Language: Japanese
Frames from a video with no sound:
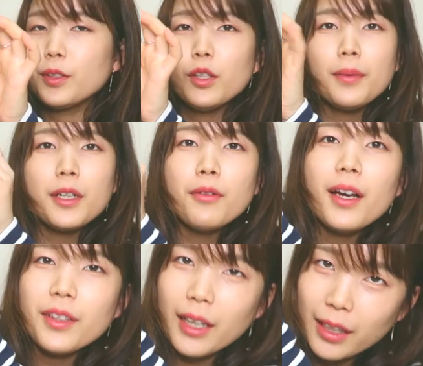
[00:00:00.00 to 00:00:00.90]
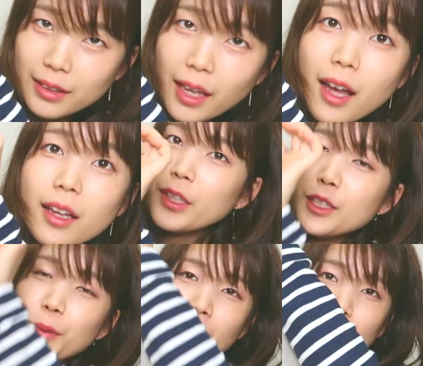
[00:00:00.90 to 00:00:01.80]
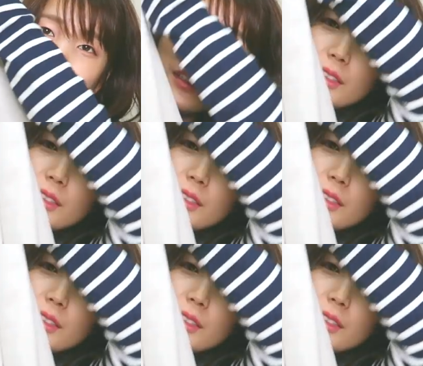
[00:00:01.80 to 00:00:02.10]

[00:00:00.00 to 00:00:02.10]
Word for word: グローバルワークで買ったスプリング